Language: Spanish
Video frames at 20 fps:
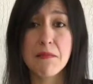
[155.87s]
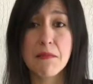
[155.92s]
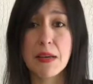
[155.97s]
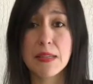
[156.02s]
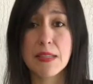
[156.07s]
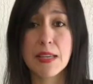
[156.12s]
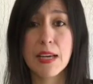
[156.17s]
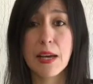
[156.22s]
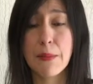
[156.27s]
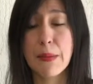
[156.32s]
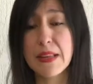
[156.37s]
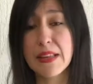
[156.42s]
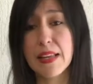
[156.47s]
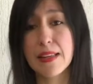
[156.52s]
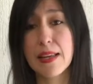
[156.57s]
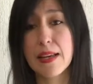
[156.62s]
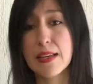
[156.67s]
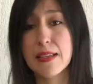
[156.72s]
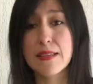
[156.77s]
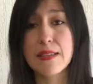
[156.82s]
básicamente
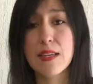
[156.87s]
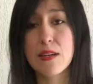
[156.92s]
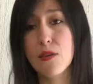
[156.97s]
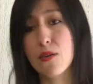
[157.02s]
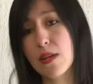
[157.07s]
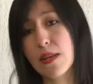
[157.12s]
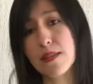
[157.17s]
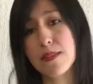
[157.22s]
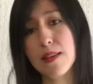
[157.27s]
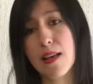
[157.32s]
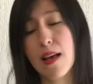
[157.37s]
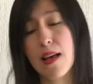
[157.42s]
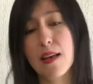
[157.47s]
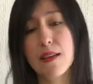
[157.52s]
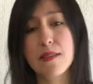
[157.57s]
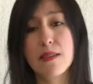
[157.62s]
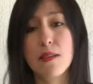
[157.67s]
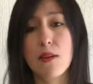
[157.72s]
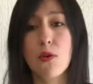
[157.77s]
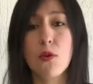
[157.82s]
ataques
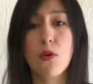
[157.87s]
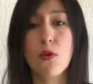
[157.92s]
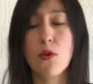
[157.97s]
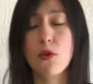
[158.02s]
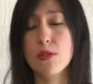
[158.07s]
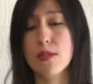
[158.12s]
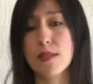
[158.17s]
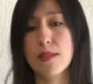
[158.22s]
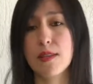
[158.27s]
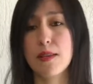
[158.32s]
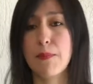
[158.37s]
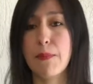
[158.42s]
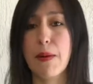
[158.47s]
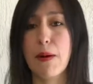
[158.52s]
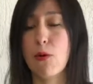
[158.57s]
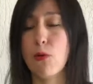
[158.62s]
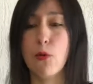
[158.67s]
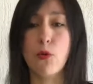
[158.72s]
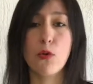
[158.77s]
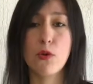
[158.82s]
terroristas o cosas que
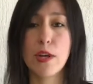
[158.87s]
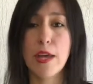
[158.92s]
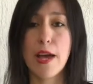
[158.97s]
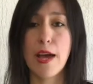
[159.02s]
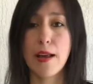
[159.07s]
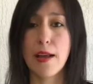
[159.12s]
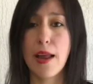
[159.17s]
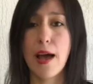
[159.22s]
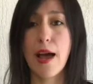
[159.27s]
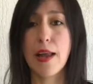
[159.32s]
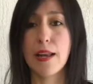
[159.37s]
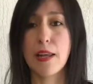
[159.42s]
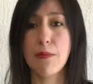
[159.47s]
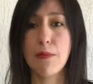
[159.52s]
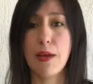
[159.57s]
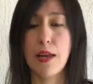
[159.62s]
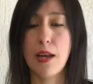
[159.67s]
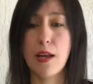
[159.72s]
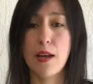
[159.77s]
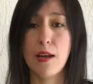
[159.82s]
ocurrían a
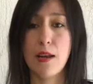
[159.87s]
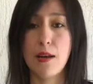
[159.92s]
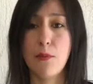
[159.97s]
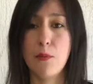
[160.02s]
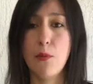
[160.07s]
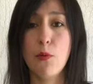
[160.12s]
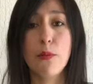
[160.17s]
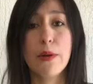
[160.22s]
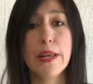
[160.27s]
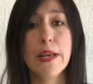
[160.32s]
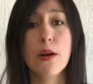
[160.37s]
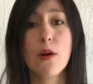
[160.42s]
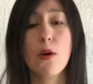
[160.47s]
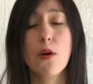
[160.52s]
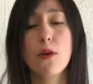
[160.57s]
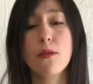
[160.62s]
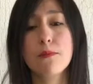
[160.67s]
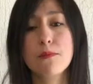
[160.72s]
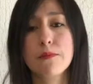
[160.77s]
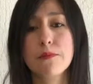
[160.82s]
nivel
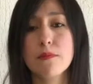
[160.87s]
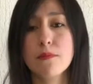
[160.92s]
público